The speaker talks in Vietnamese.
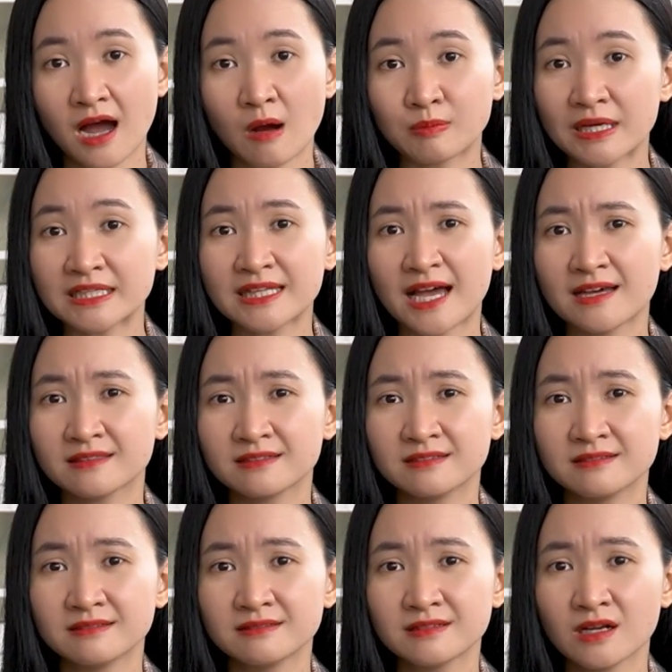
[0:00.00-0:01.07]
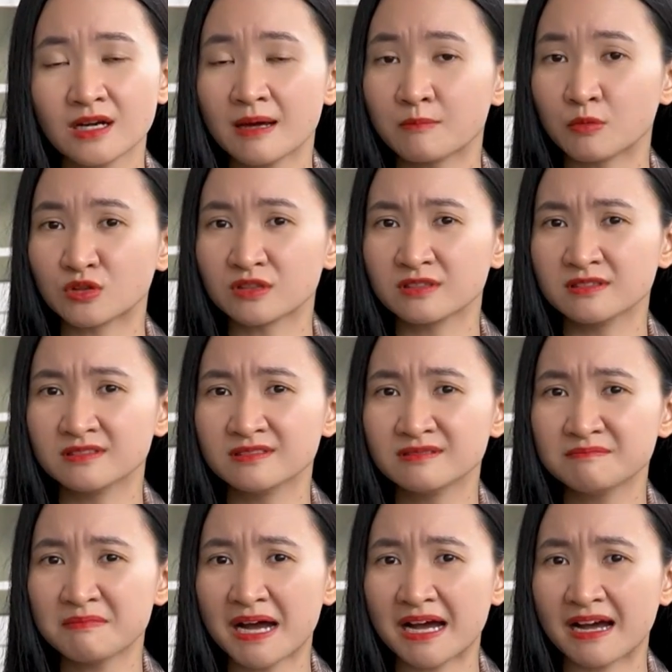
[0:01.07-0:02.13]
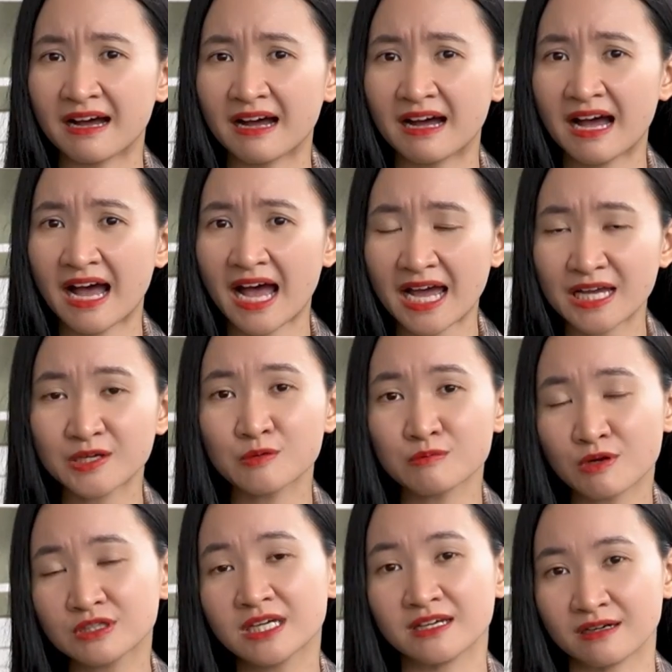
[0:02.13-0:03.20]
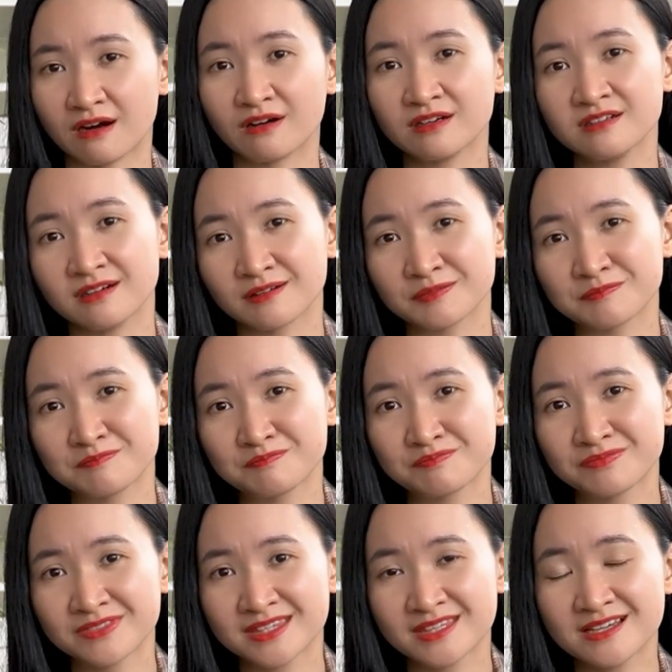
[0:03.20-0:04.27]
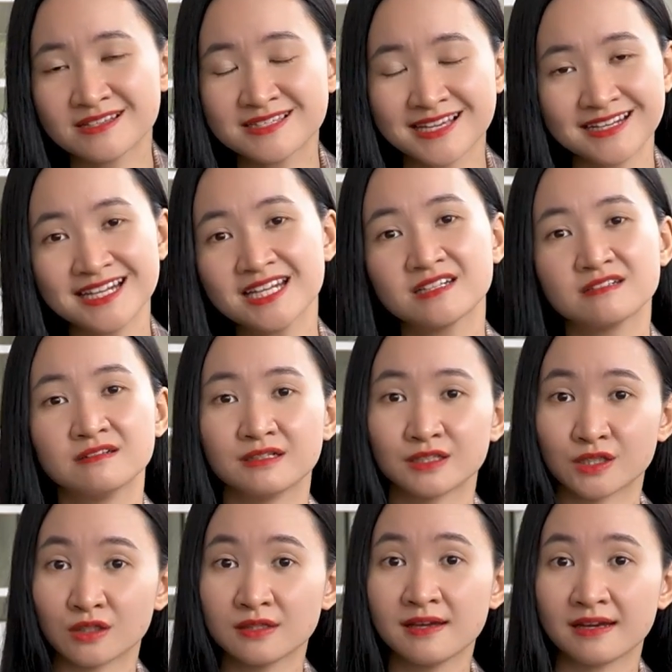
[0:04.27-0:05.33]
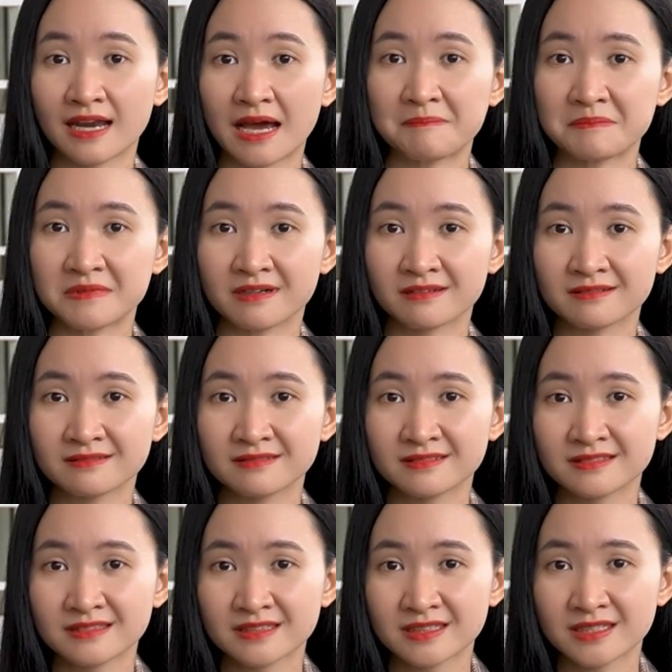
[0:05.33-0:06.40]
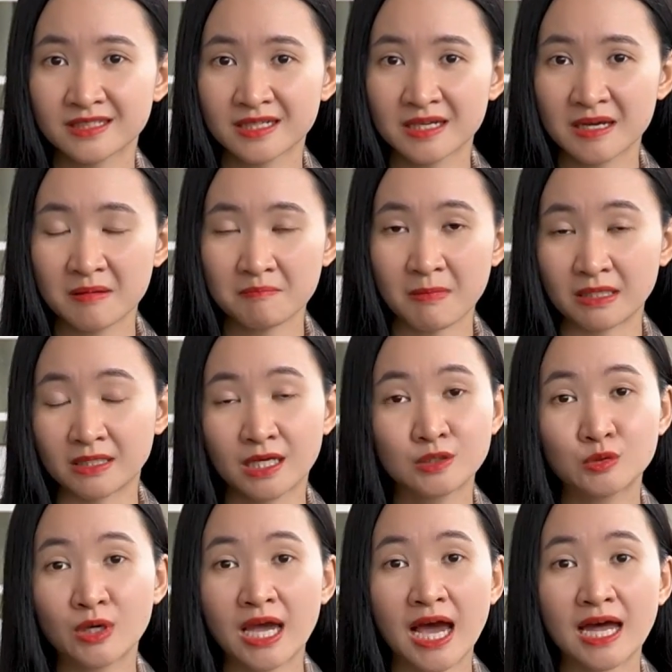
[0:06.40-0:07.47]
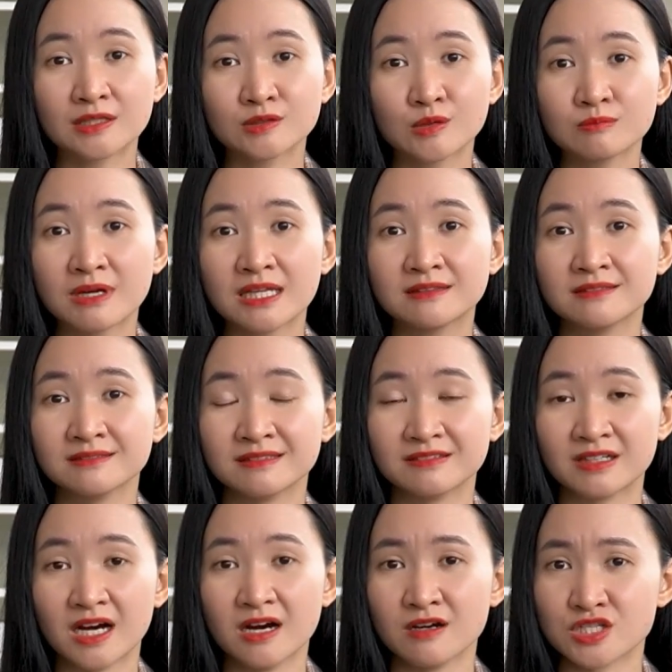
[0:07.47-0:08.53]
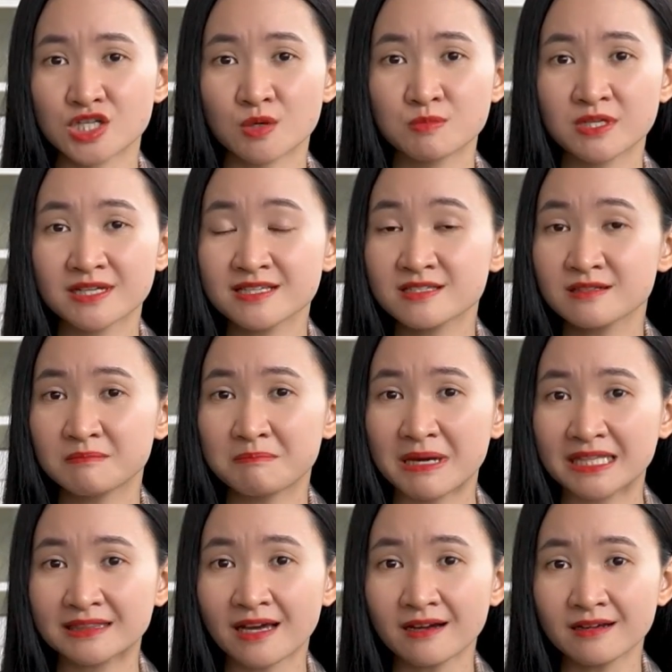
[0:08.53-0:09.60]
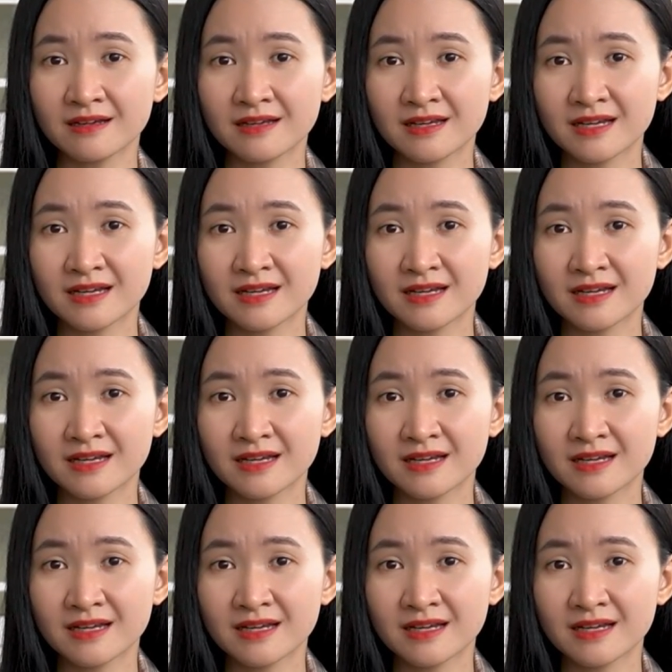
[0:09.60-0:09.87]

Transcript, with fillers: học cách tha thứ nó là một thứ mà ai cũng có thể nói được nhưng rất ít người có thể làm được bản thân tôi an cũng đã từng ở trong những cái sự bế tắc